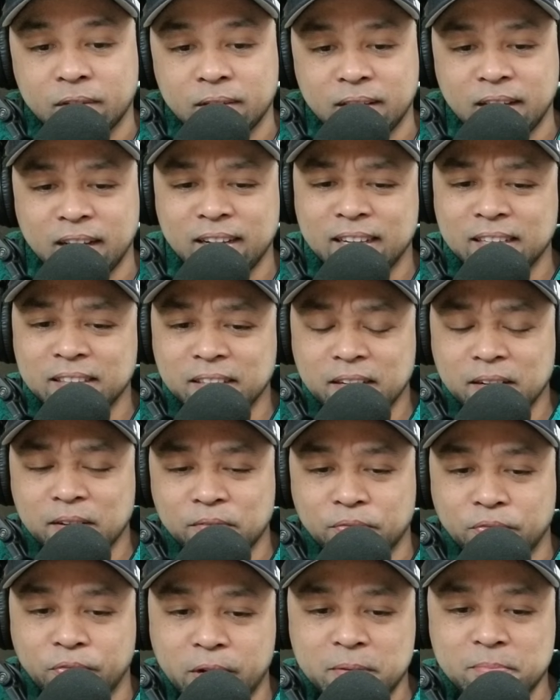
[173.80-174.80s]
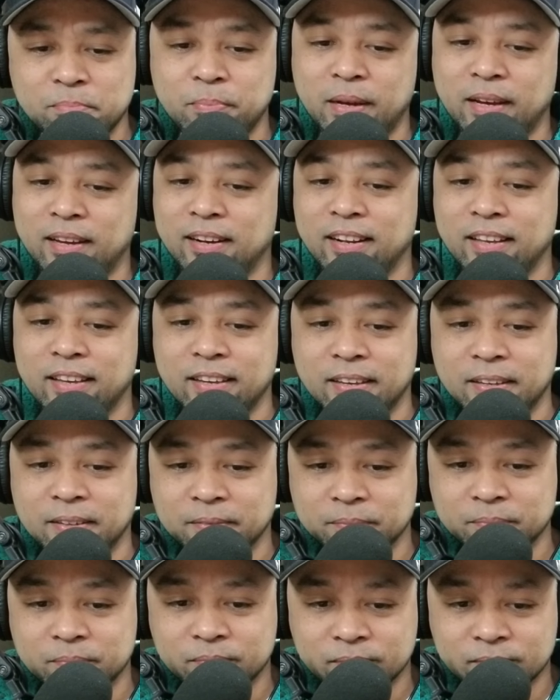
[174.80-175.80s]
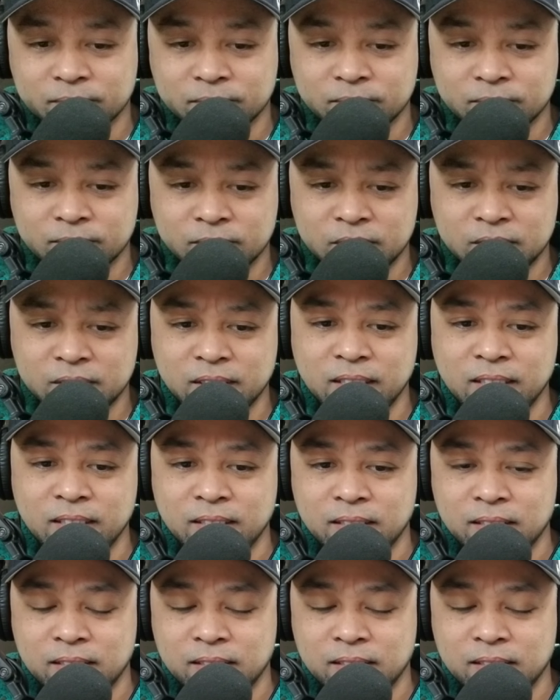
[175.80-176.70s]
Ang ganda ng frame pare. See?